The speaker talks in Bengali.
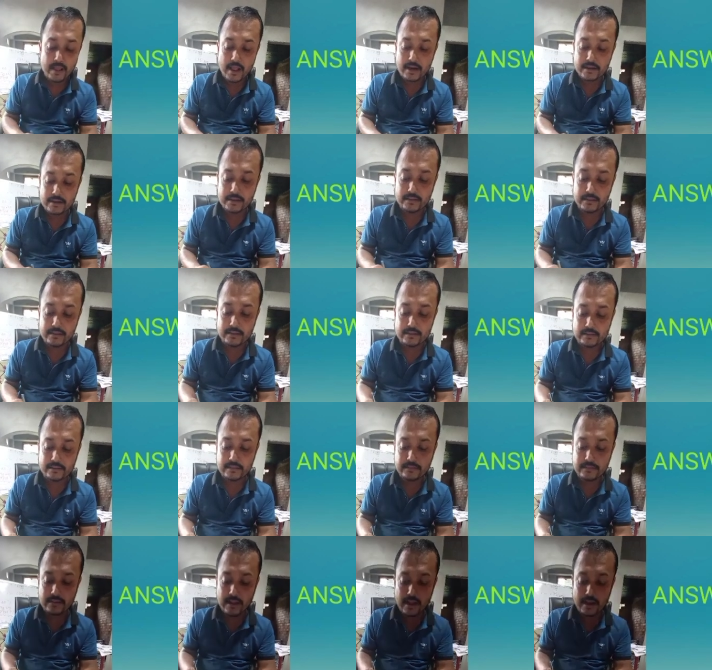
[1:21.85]
আটে কী
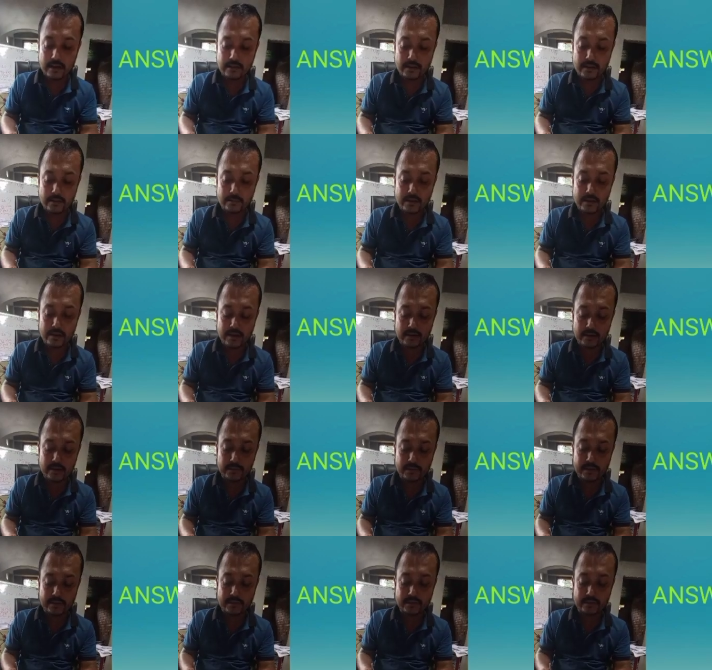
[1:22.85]
আসতেছে আটে আমার হান্ড্রেড
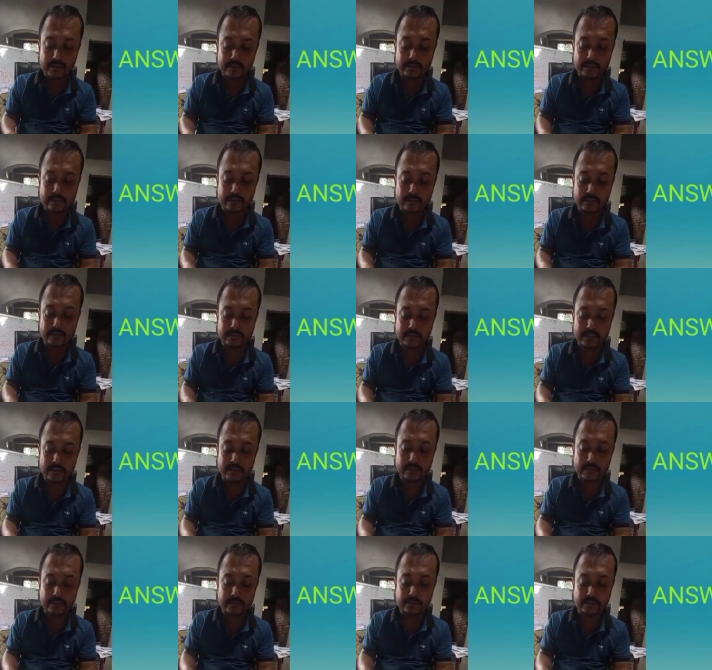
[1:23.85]
পার্সেন্ট কী আসতেছে সি
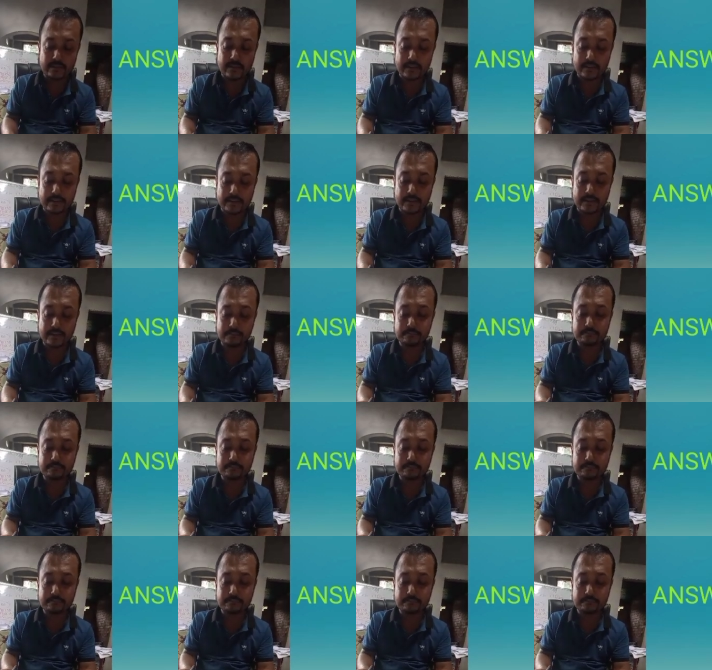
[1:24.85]
আসতেছে আটে